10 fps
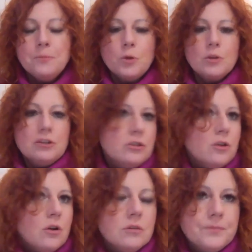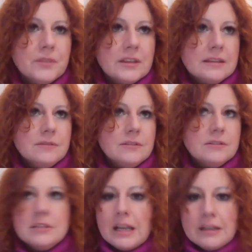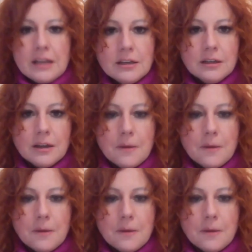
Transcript: to dlaczego trener,